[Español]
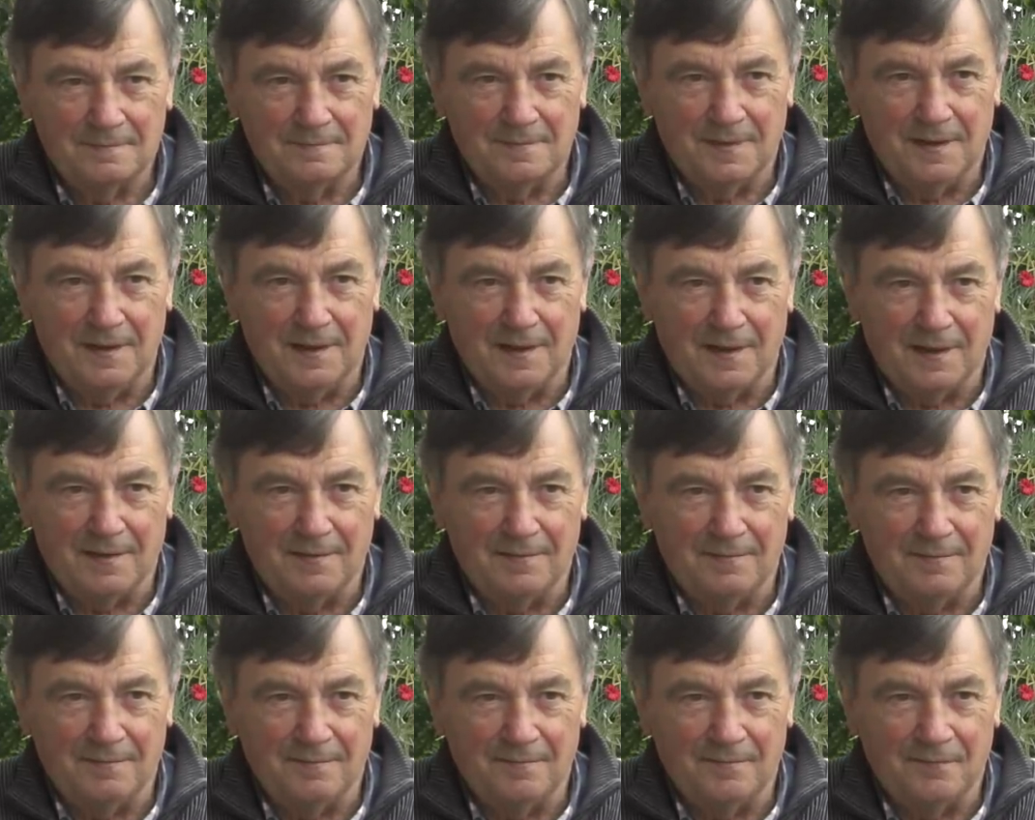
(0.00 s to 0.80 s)
Vaya,
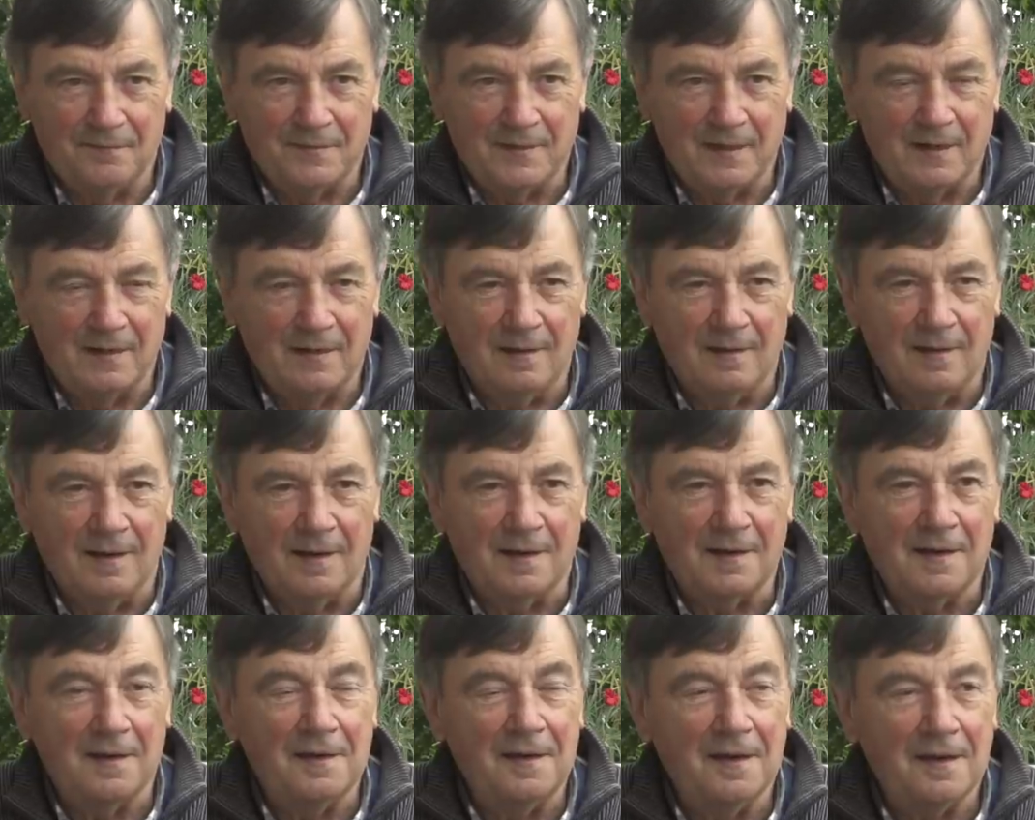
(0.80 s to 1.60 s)

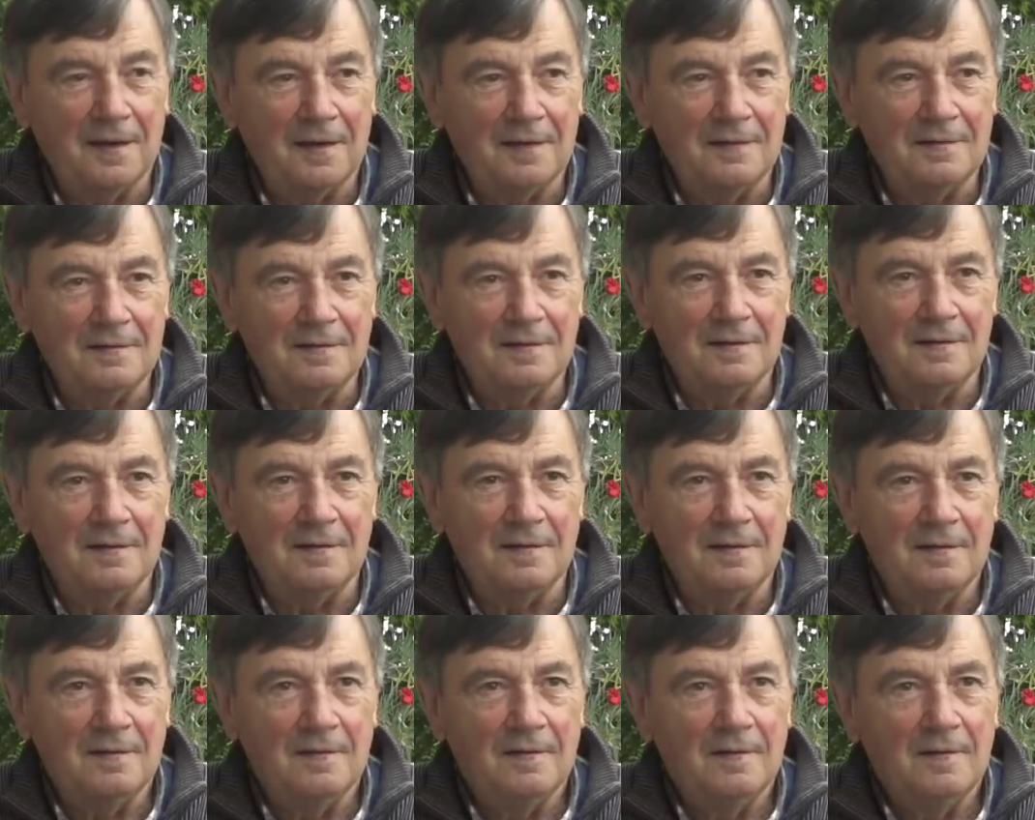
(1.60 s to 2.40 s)
aquella
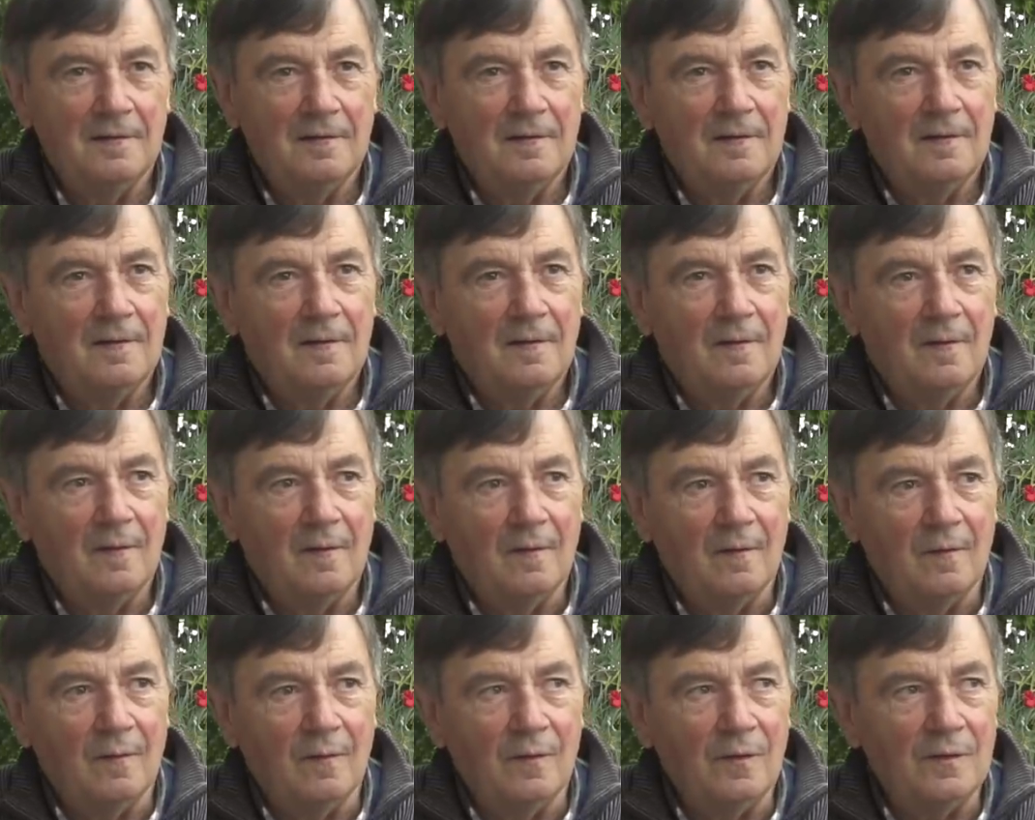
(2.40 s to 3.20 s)
gente
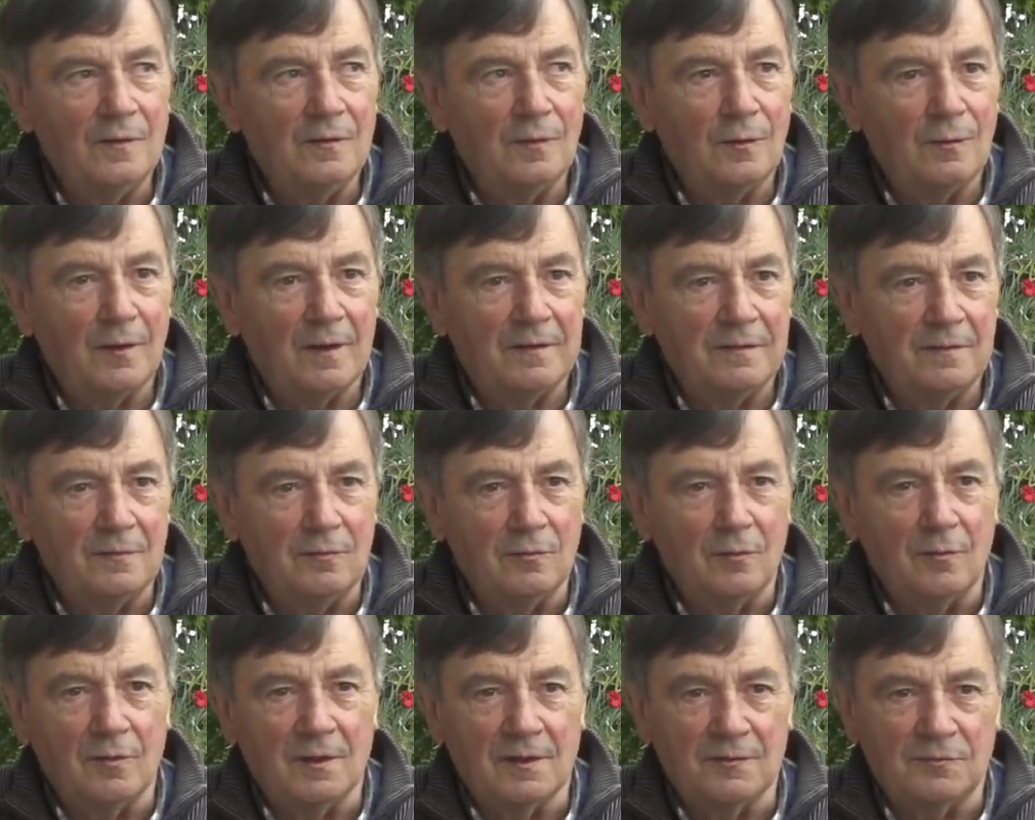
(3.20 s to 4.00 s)
hoy no lo hacen
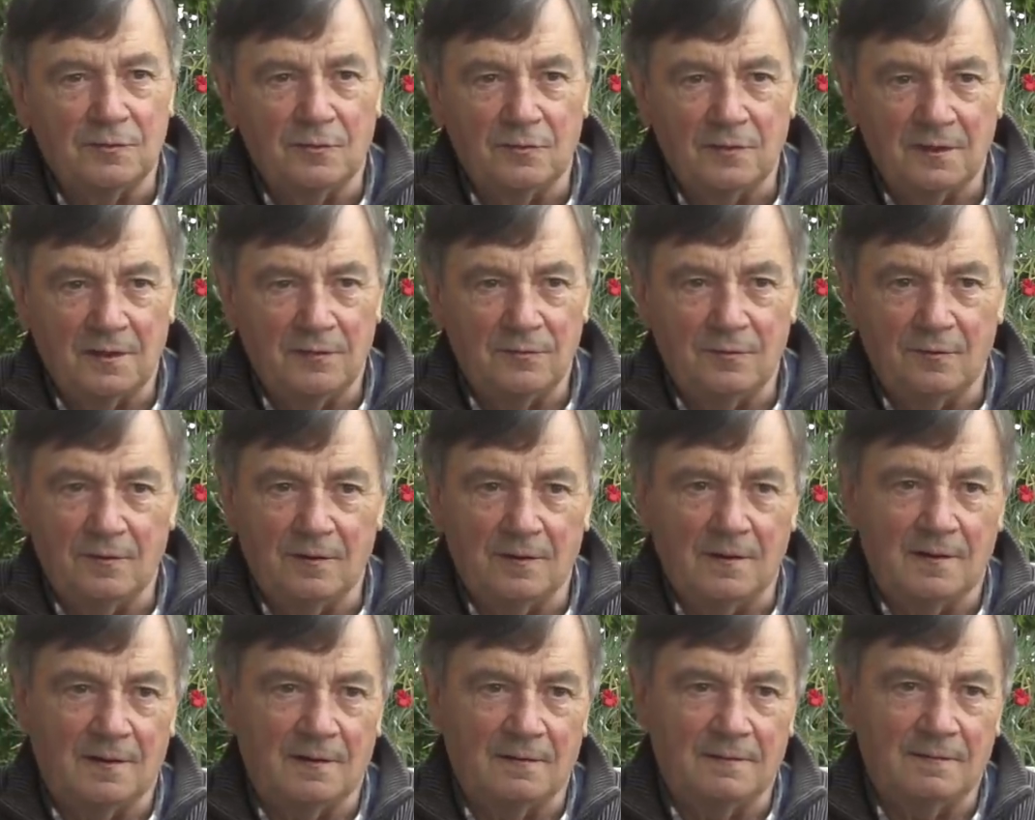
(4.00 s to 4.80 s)
con 14 años
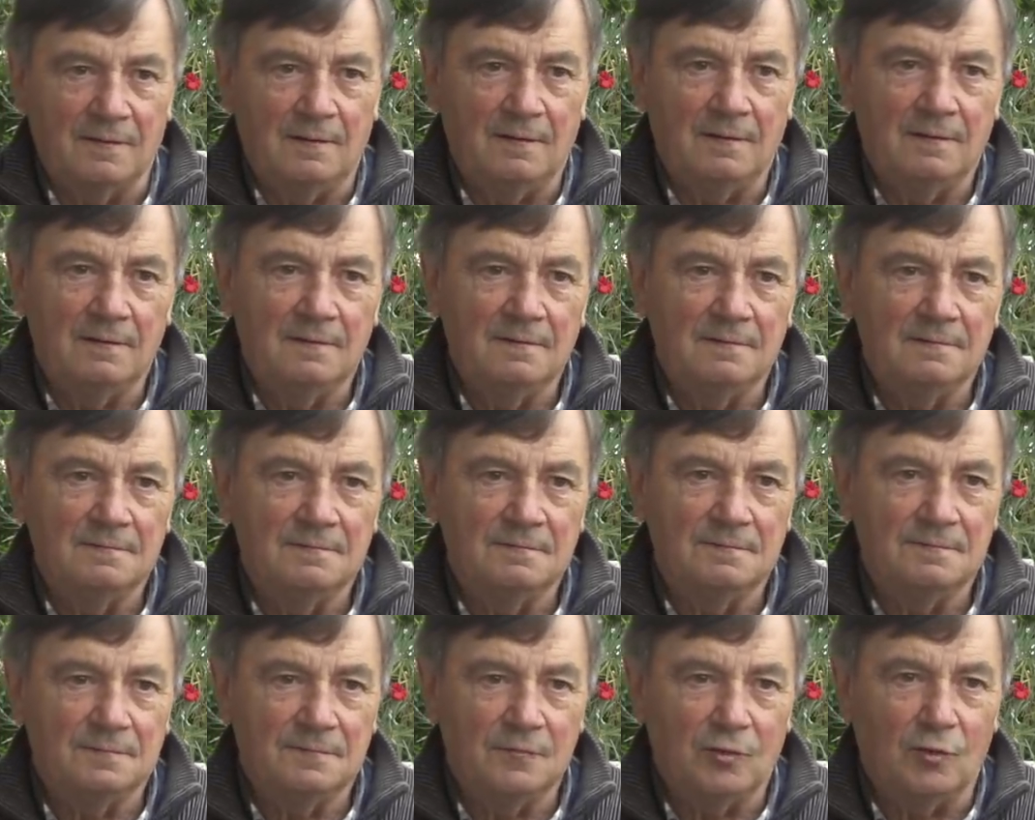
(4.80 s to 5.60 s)
de cárcel,
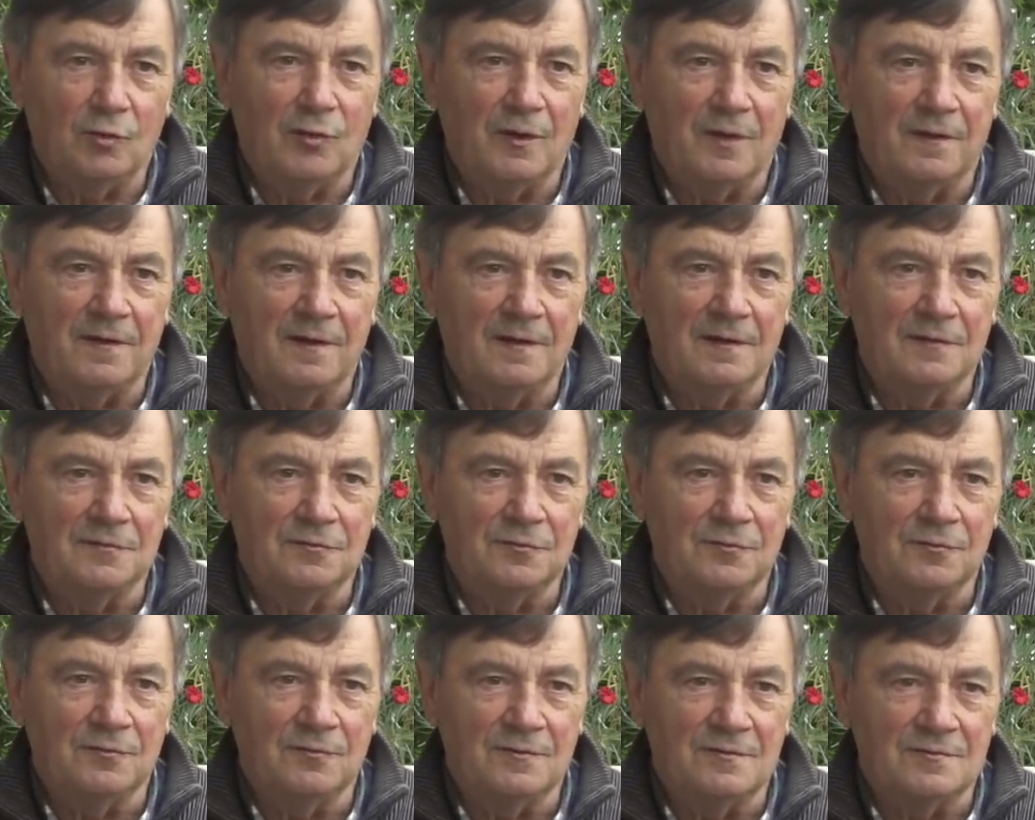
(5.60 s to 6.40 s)
lo que hacían
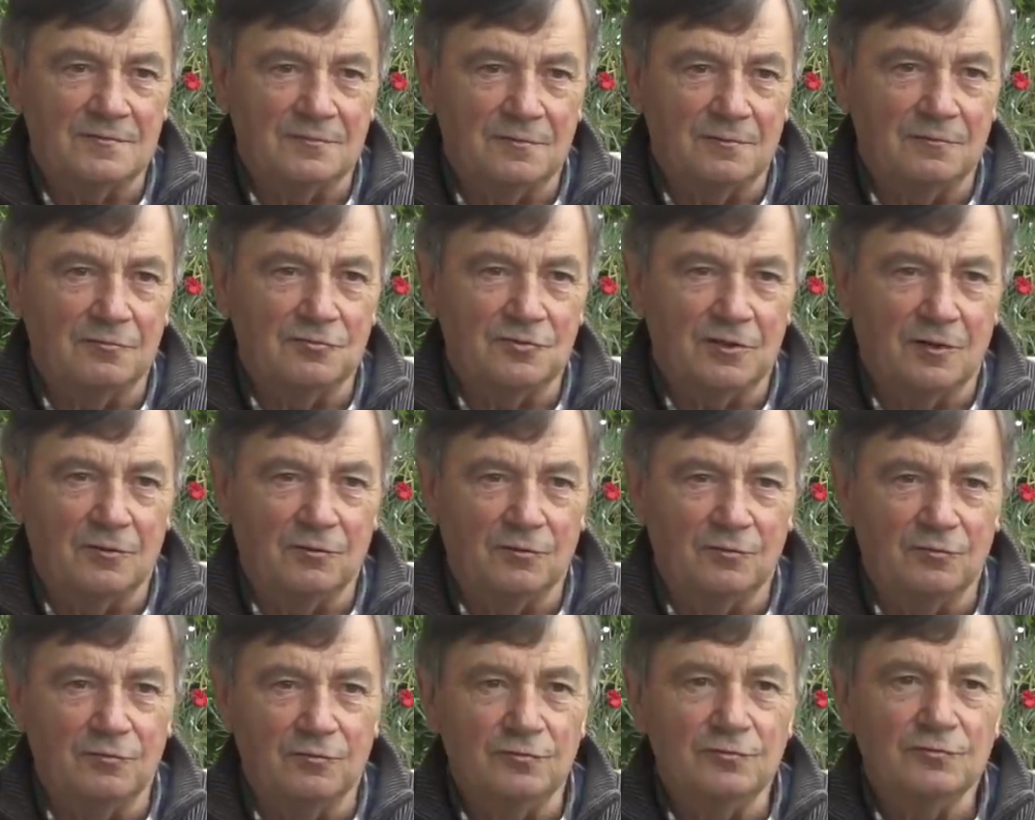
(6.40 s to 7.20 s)
entonces con los
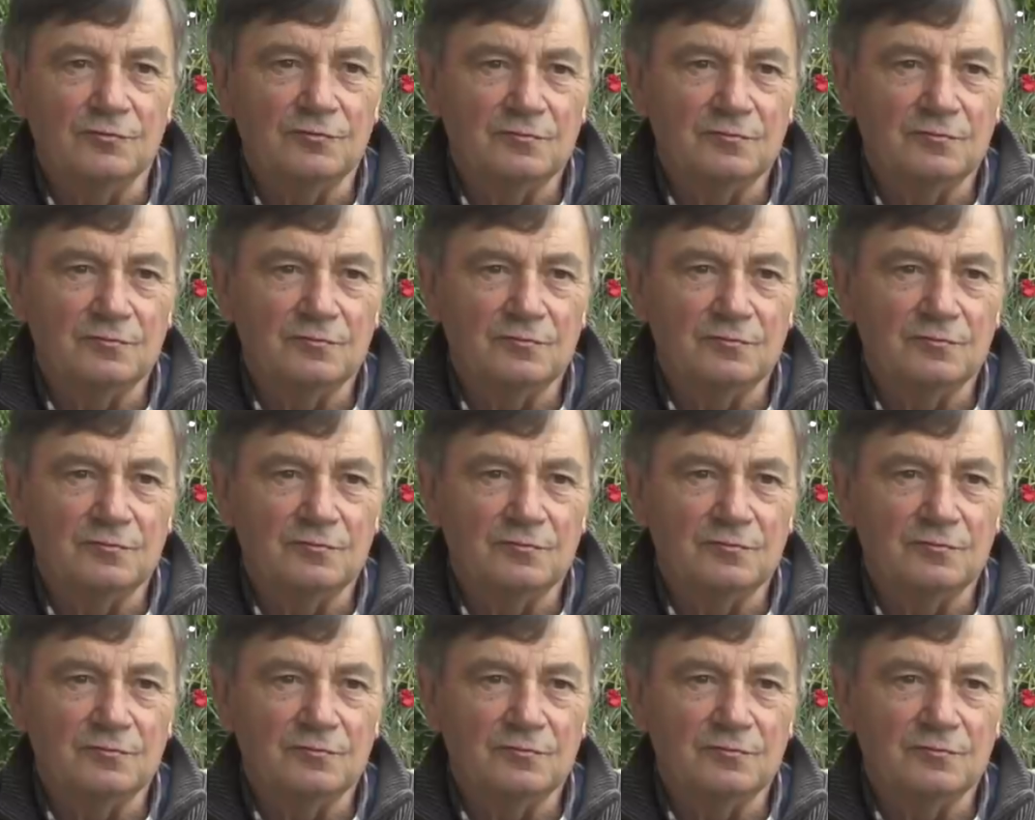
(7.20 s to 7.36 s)
alumnos.